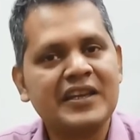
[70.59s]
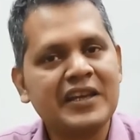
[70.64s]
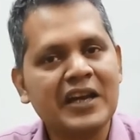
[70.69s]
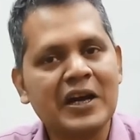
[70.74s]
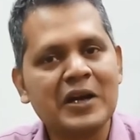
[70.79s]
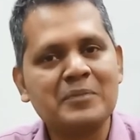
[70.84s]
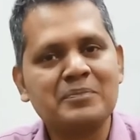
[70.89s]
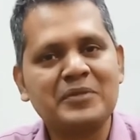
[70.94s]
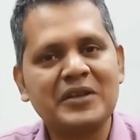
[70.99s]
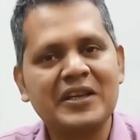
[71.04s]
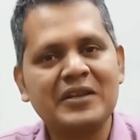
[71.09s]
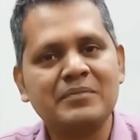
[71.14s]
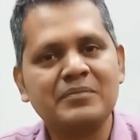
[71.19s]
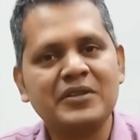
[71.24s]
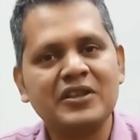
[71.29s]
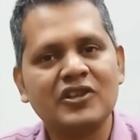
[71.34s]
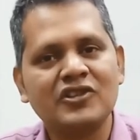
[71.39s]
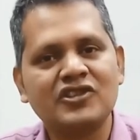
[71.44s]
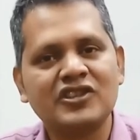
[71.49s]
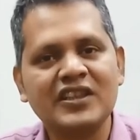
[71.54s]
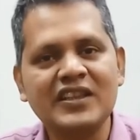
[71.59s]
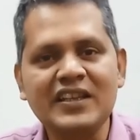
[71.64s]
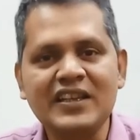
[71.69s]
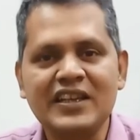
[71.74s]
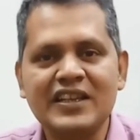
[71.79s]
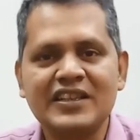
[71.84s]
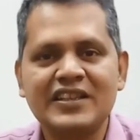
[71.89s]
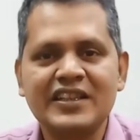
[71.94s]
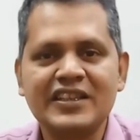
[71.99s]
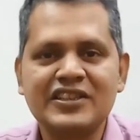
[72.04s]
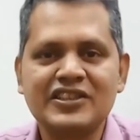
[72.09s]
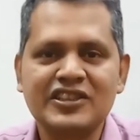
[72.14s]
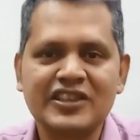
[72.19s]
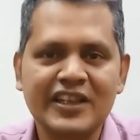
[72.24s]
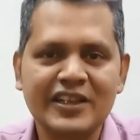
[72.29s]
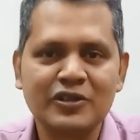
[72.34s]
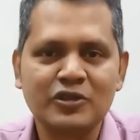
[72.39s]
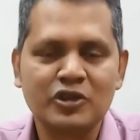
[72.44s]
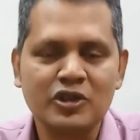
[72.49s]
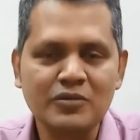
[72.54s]
এয়ারবিএনবি হচ্ছে ঠিক
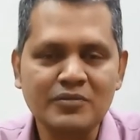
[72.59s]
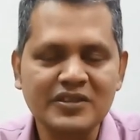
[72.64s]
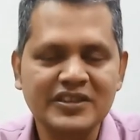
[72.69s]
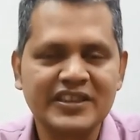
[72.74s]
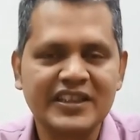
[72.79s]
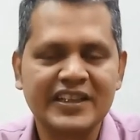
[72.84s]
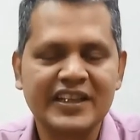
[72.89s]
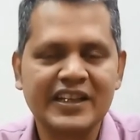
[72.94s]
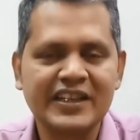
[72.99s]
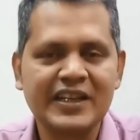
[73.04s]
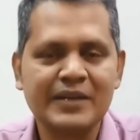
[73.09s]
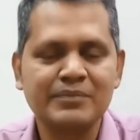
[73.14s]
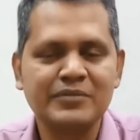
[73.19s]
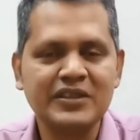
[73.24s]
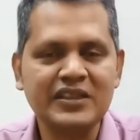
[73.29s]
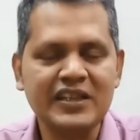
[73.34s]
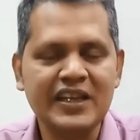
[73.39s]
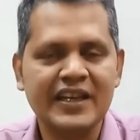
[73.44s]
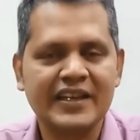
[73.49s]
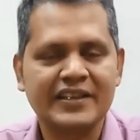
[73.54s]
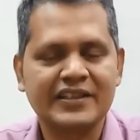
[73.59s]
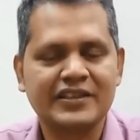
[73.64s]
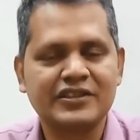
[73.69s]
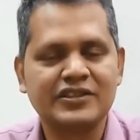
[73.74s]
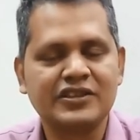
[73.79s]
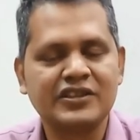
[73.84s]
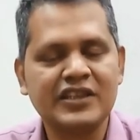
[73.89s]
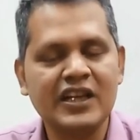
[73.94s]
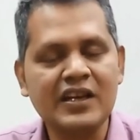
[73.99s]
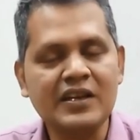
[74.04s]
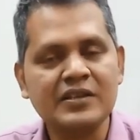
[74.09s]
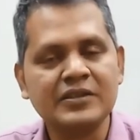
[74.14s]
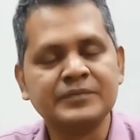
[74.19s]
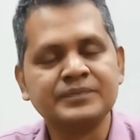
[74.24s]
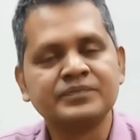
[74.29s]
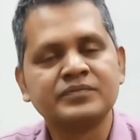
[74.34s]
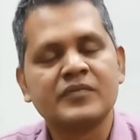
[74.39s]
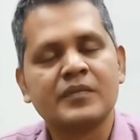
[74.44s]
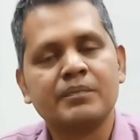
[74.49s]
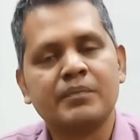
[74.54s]
সেরকম সেখানে আপনি একটা
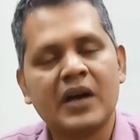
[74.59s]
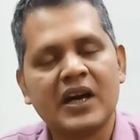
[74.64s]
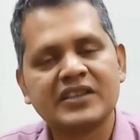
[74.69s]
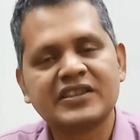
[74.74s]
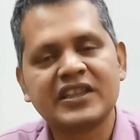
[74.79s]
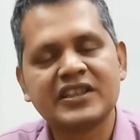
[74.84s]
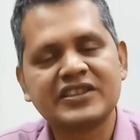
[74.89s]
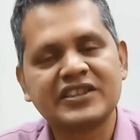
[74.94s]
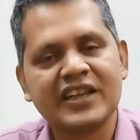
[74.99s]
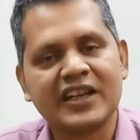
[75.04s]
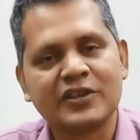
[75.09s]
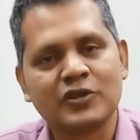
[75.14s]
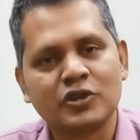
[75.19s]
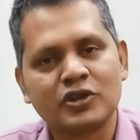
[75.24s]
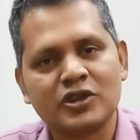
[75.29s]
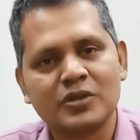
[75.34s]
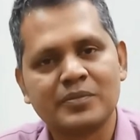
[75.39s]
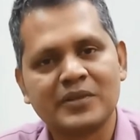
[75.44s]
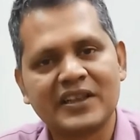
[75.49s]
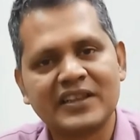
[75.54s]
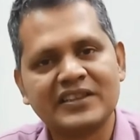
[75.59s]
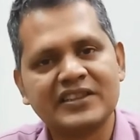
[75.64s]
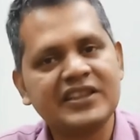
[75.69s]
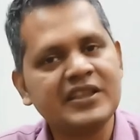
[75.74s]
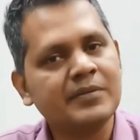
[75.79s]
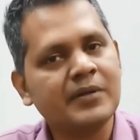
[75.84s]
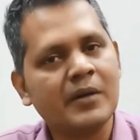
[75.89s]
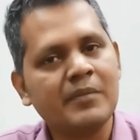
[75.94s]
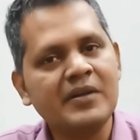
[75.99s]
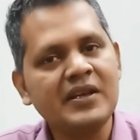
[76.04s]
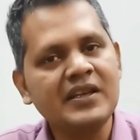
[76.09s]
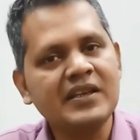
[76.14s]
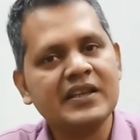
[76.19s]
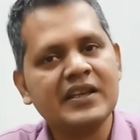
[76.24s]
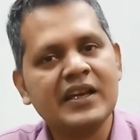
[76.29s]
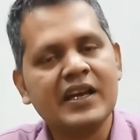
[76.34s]
বাসা শেয়ার করতে পারেন কিভাবে